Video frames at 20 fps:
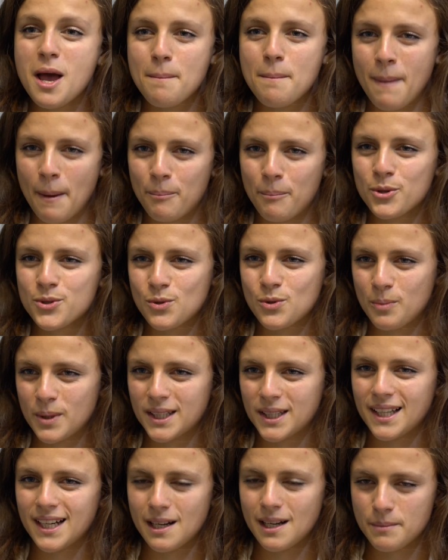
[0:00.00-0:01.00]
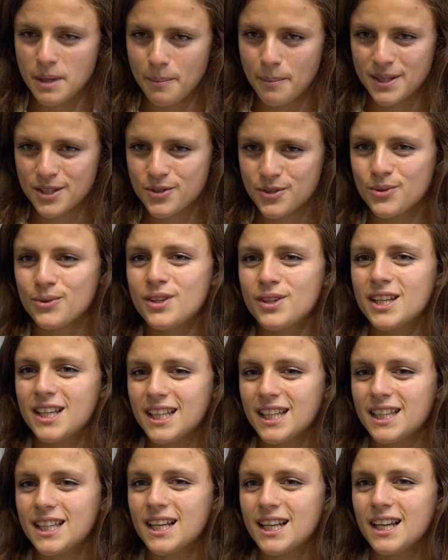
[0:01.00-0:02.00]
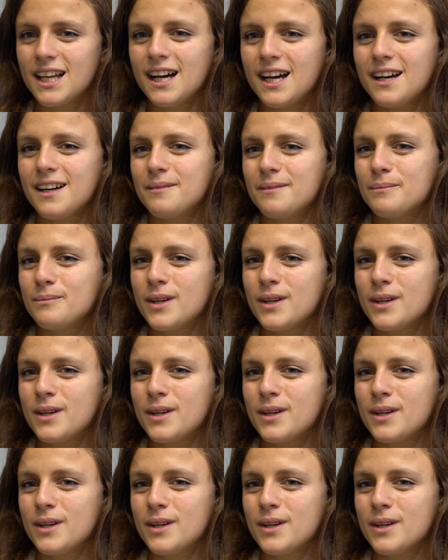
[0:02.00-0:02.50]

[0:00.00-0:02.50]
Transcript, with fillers: ma posso portare la mia passione e renderla